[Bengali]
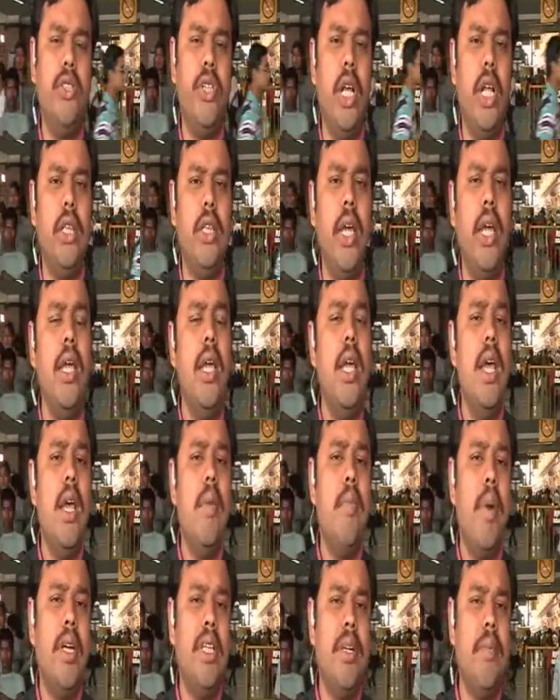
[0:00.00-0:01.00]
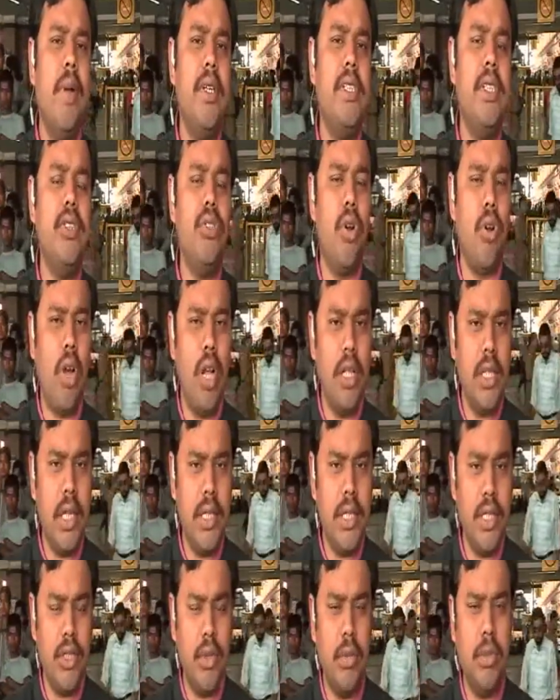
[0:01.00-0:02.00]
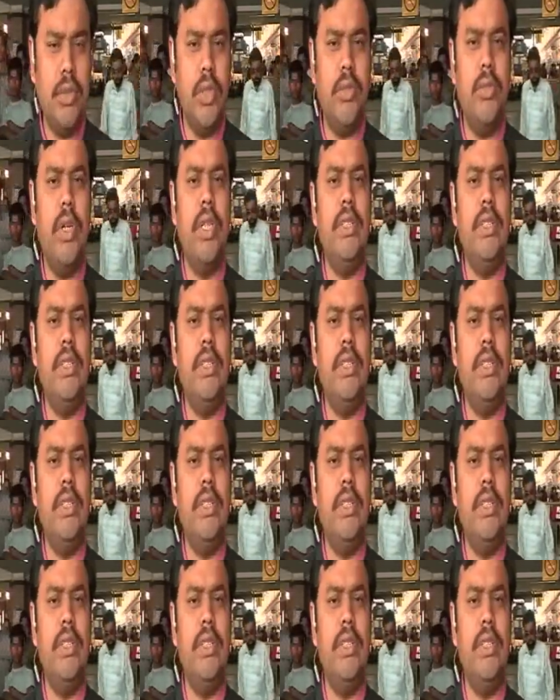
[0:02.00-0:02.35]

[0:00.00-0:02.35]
শিয়ালদায় পাশাপাশি সকাল থেকে যে সমস্ত